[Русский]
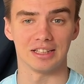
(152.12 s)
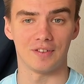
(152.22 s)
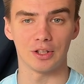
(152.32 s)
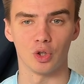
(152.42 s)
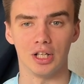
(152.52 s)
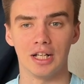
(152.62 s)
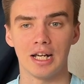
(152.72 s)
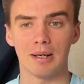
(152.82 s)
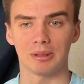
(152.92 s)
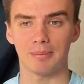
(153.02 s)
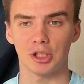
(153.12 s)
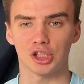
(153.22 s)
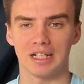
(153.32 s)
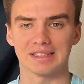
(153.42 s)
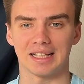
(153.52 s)
2-0.
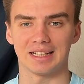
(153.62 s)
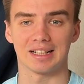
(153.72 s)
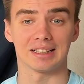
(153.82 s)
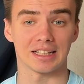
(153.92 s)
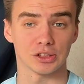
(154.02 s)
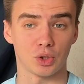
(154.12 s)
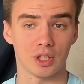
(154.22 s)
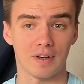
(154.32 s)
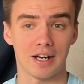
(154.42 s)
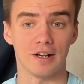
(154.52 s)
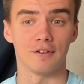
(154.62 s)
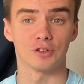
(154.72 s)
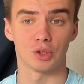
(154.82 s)
Подопечный Александра Катасонова в